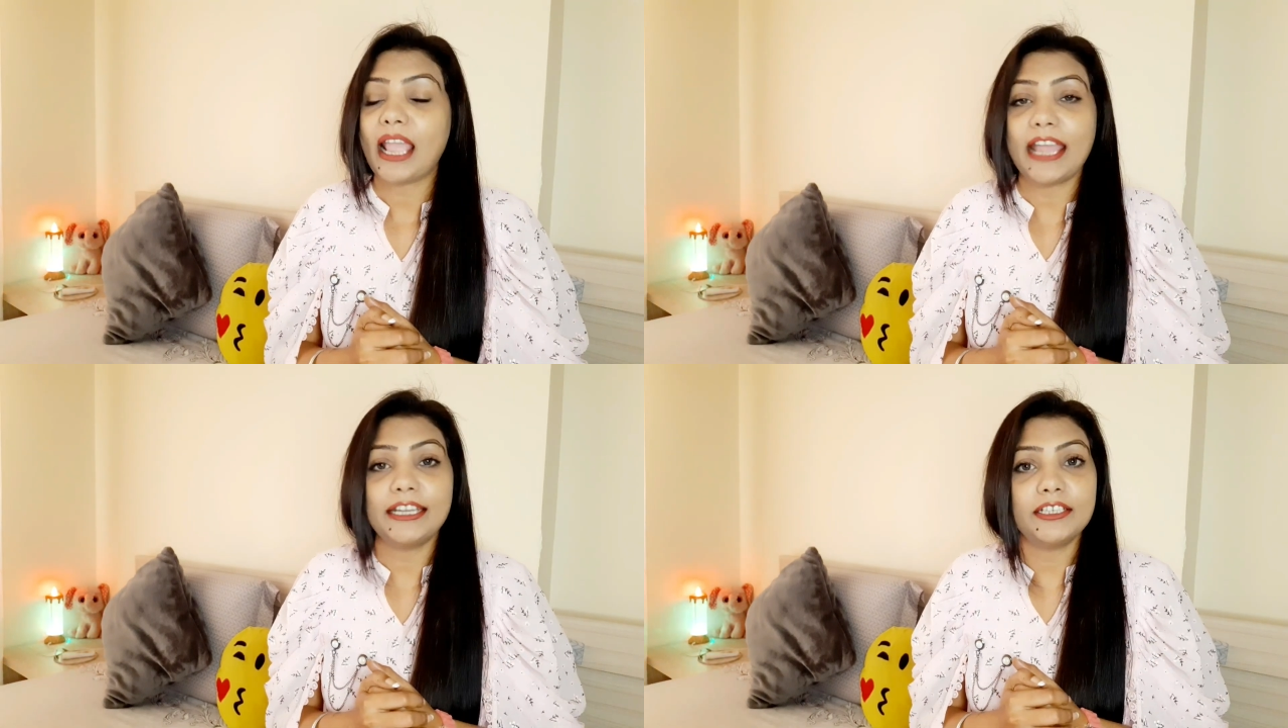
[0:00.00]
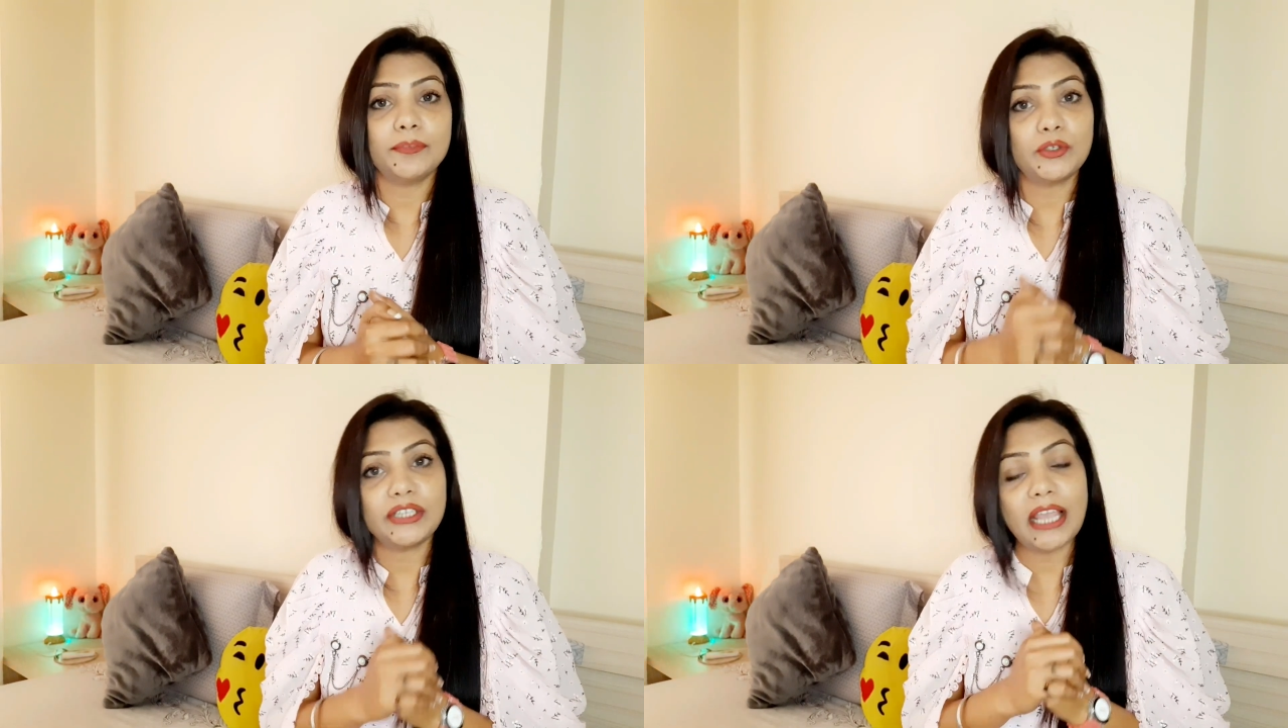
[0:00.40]
एंड
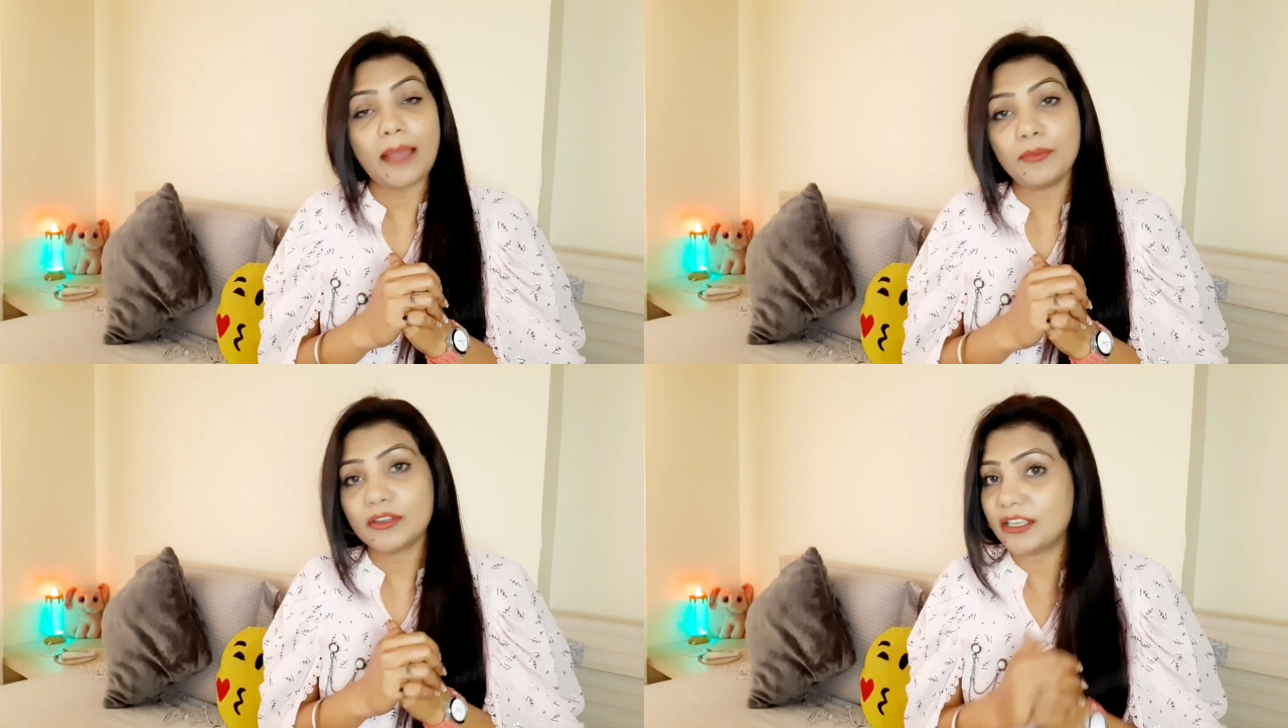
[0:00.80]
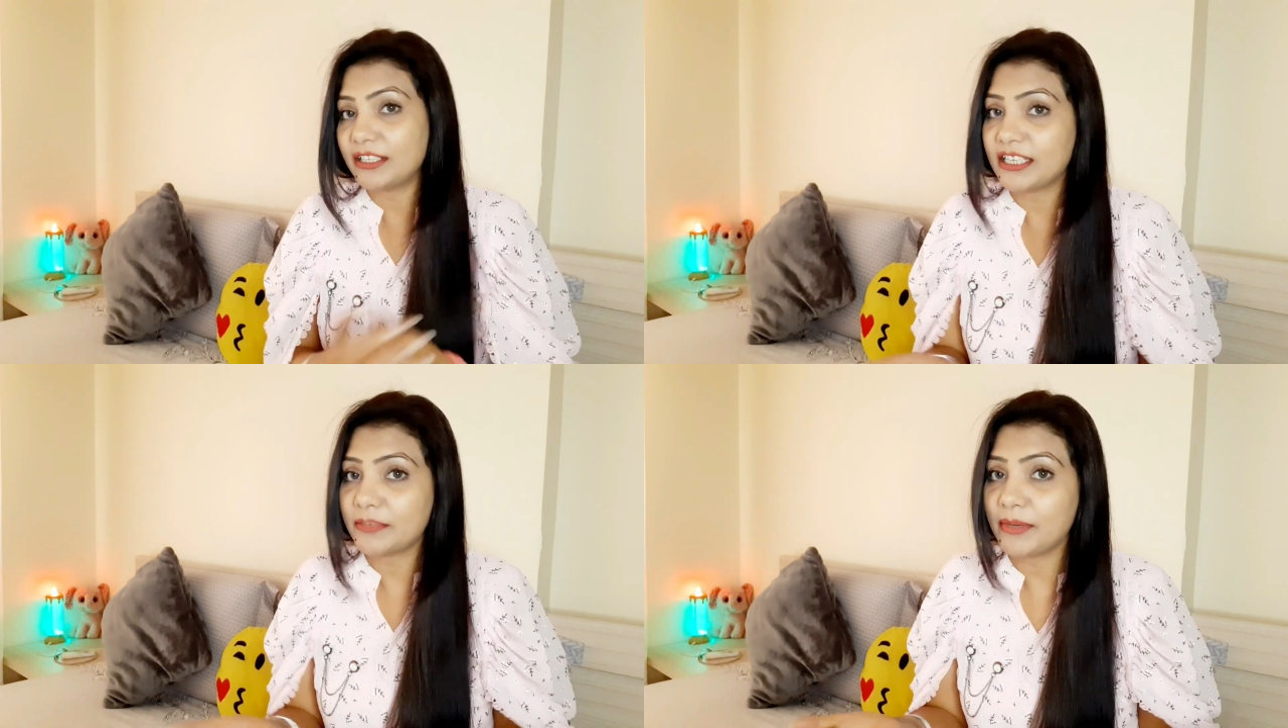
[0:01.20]
मुझे आप लोग
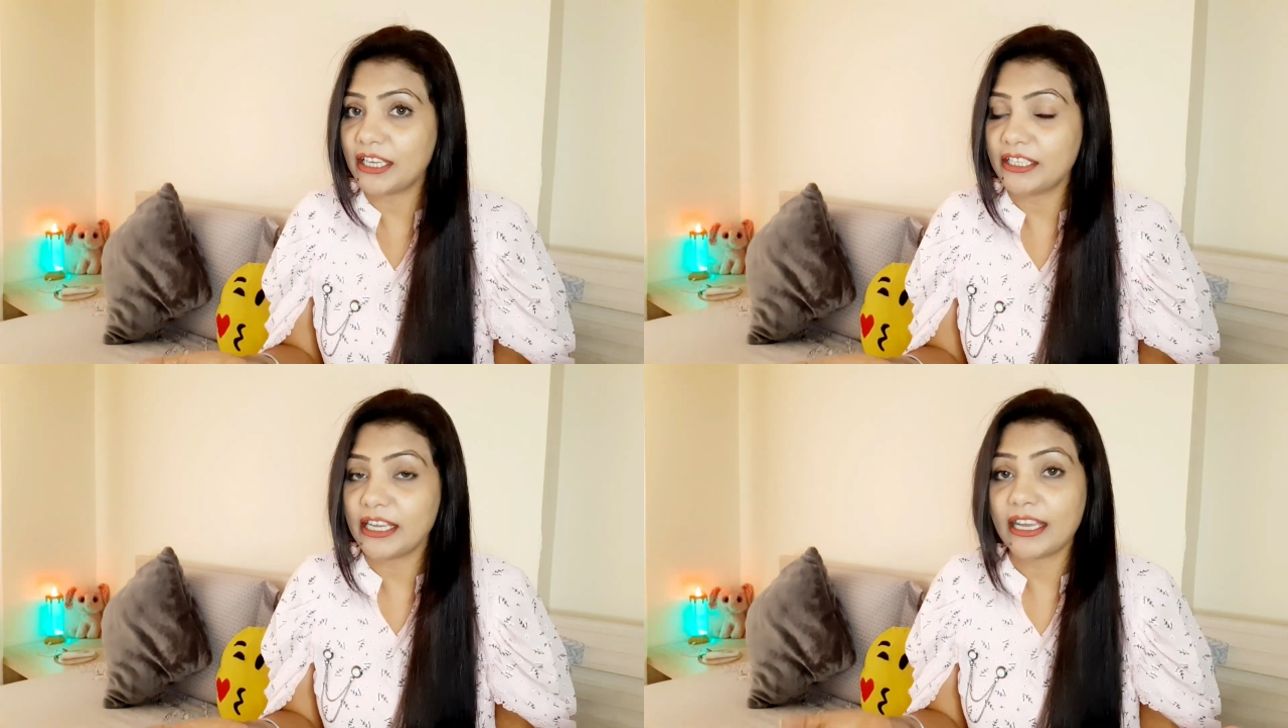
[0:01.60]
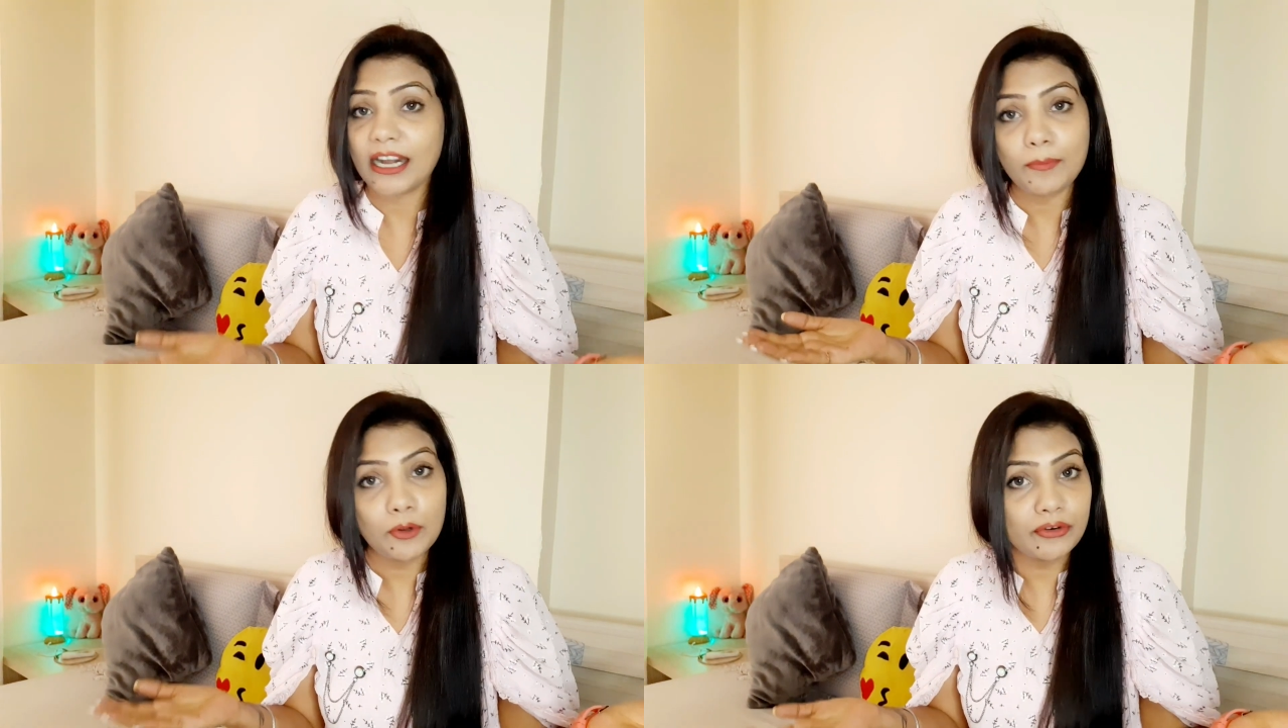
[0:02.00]
सजेस्ट भी कीजिए
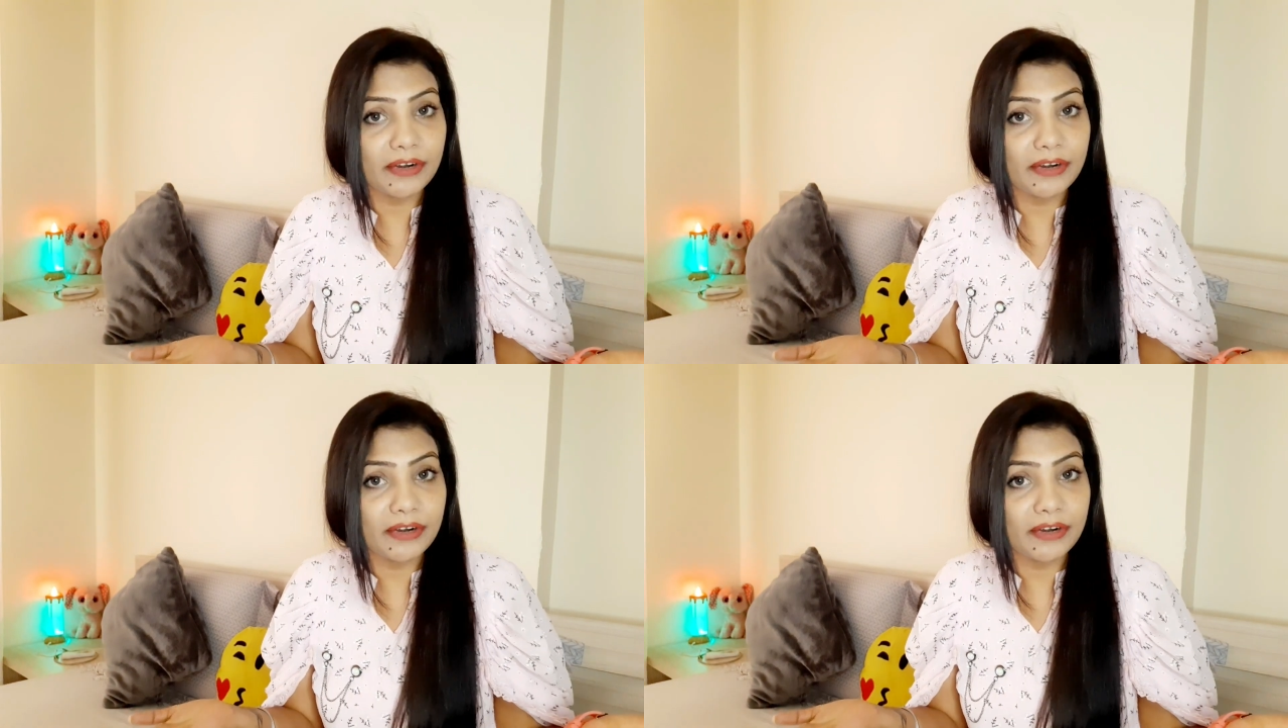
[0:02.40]
अगर आप लोग को